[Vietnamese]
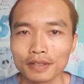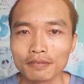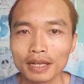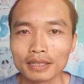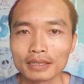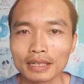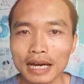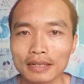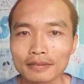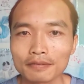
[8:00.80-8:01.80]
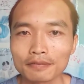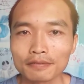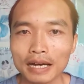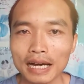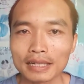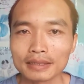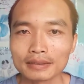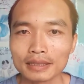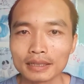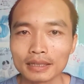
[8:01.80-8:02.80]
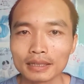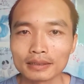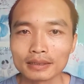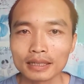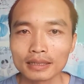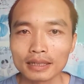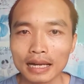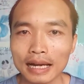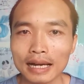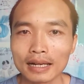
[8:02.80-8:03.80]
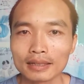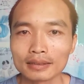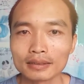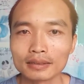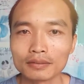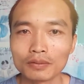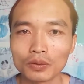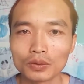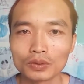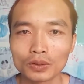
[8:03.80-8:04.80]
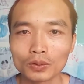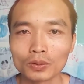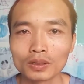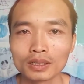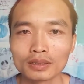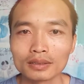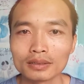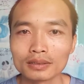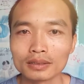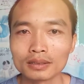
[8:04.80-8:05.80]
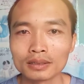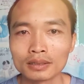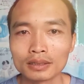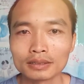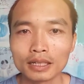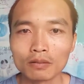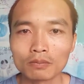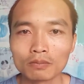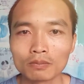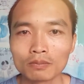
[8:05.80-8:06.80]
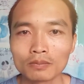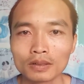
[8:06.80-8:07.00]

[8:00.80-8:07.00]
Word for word: Vì vậy khi ăn phải nhớ ơn tất cả, từ vũ trụ, từ những người trồng